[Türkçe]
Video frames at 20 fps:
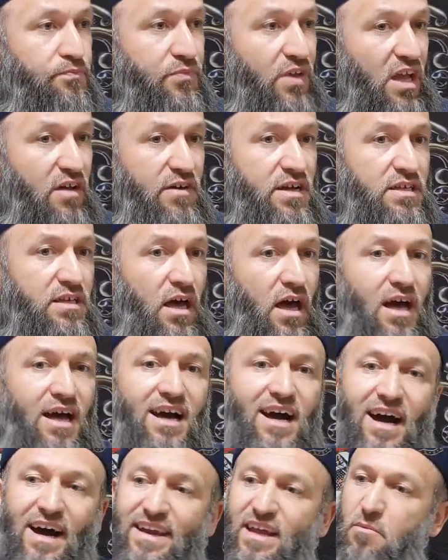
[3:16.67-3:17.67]
Evet,
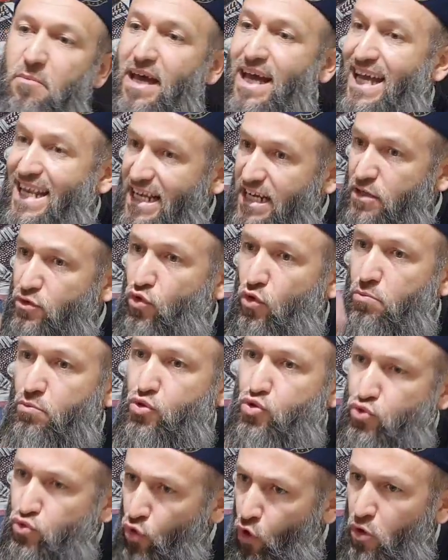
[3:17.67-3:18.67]
haram helale
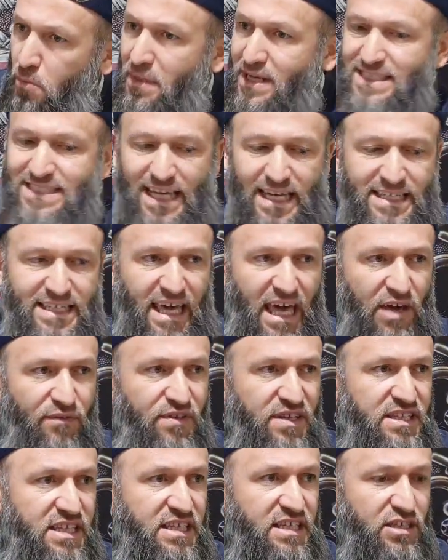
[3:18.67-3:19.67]
dönmüş. Normal sanki
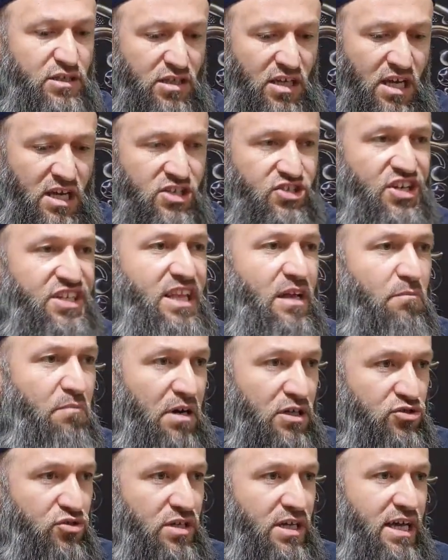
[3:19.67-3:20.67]
evindeki şeyden
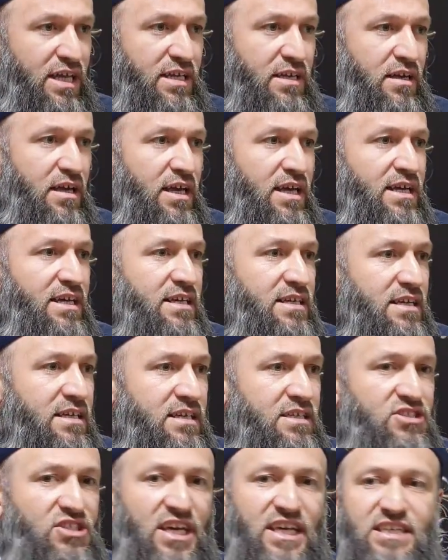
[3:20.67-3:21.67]
basıyor yani.
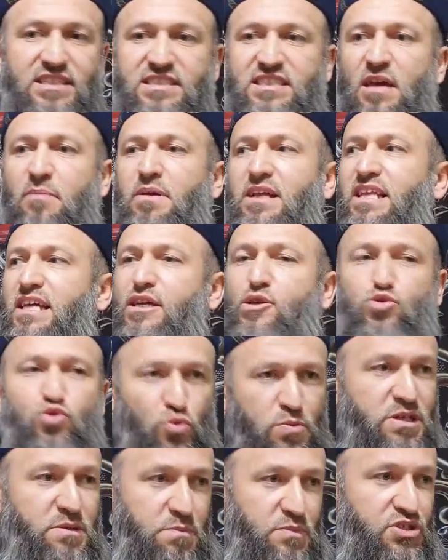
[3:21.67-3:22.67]
Şey, sebildeki su
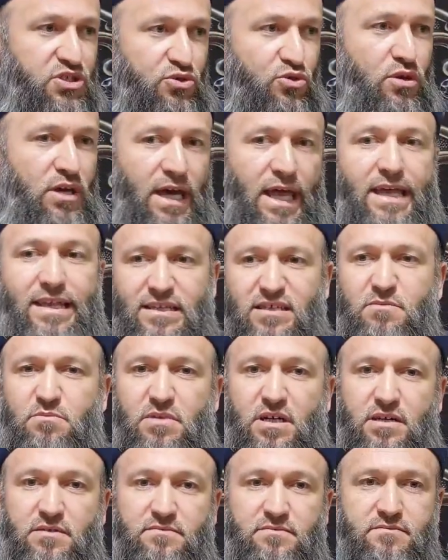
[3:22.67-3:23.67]
bitmiş diyor yani anladın mı?